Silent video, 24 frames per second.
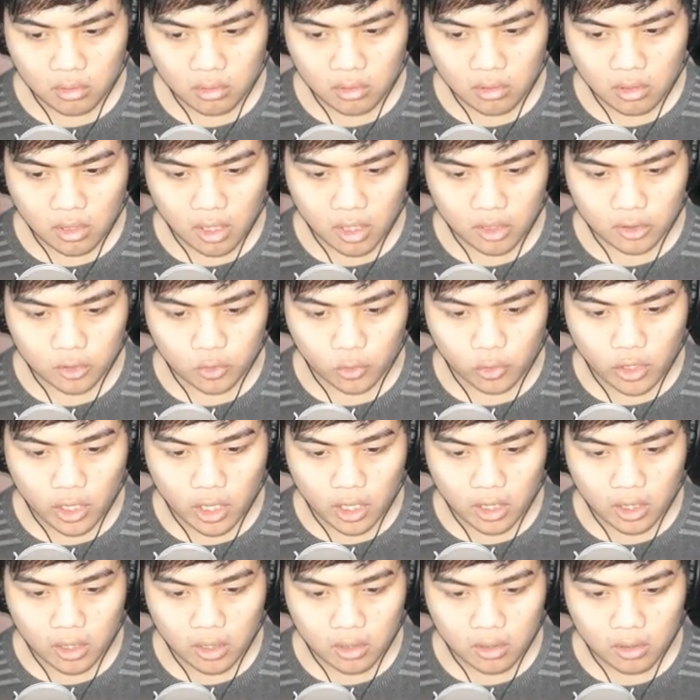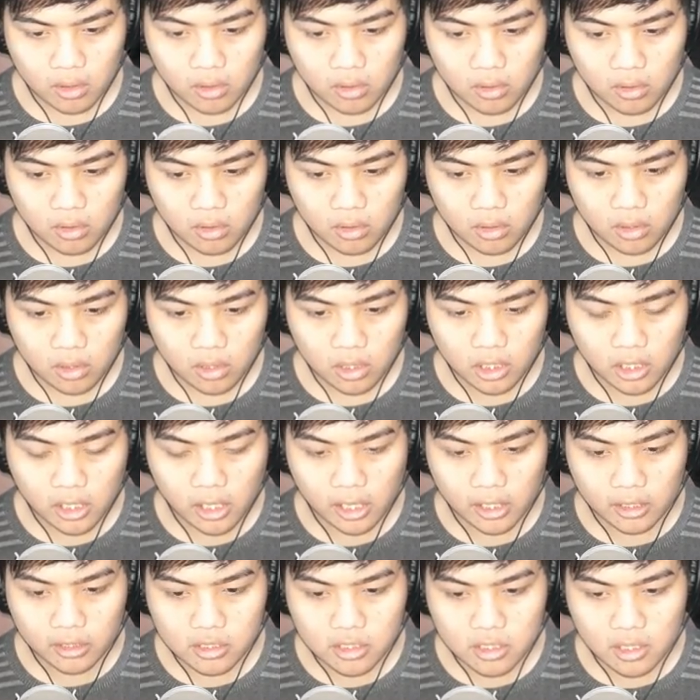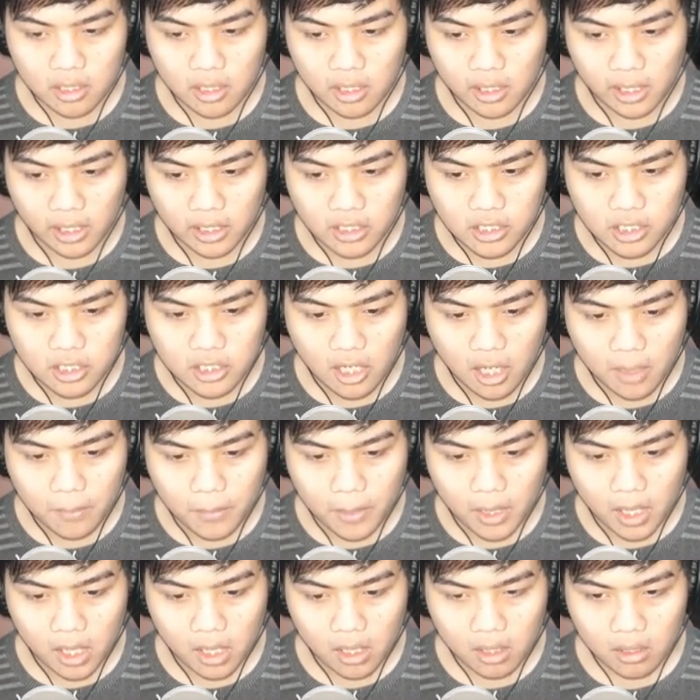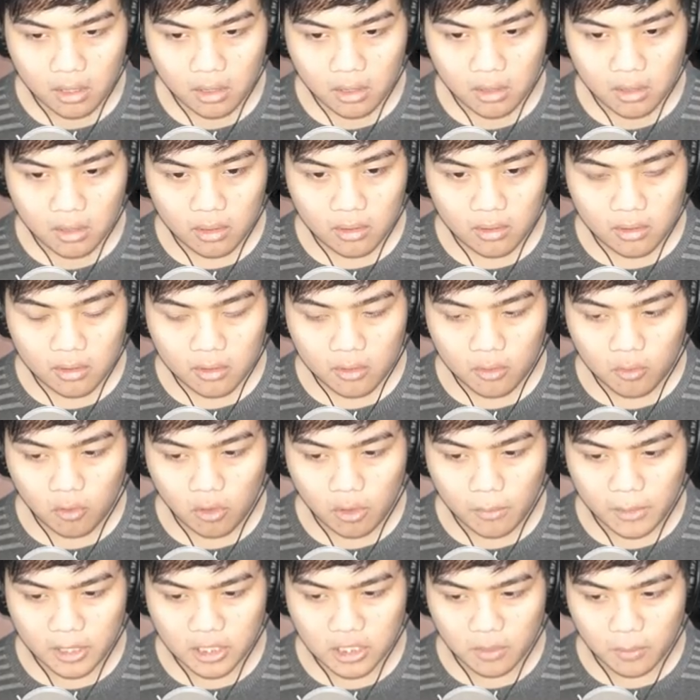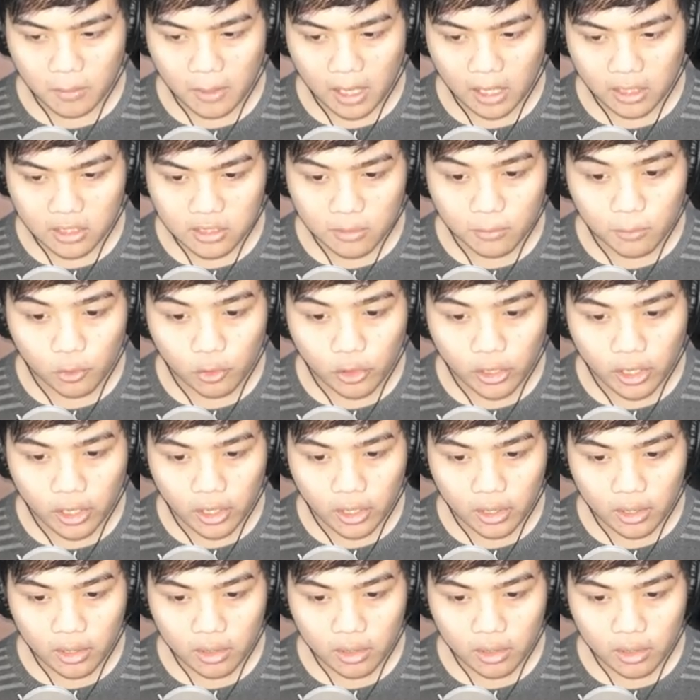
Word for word: Hantu ya. He can't see. He can't see siapa? Wah, macam-macam lo Dek.